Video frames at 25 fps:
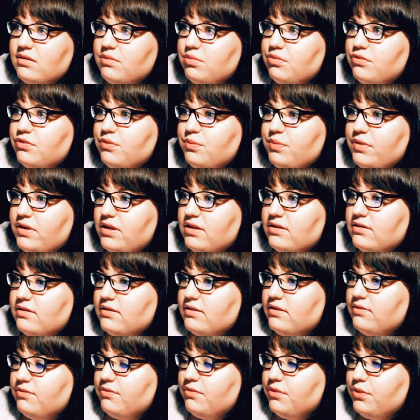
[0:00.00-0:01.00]
я покупала
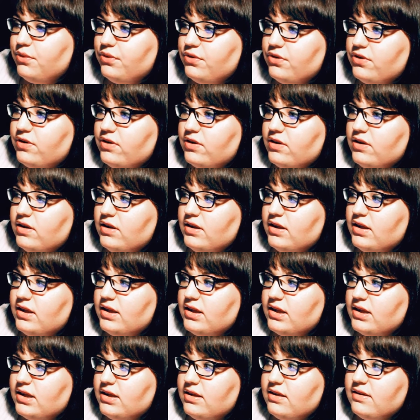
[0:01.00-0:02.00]
телефон,
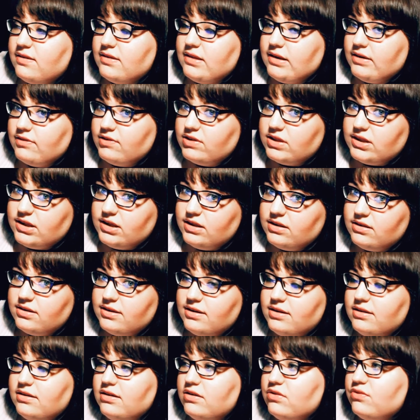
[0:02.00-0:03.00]
если хватало,
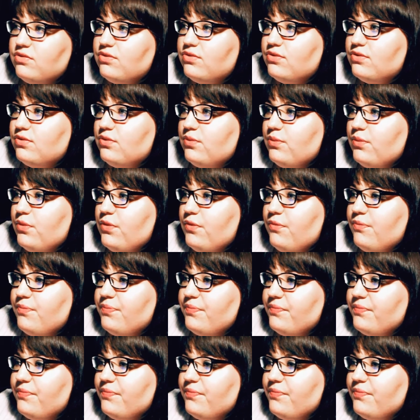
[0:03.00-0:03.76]
да, на эту сумму.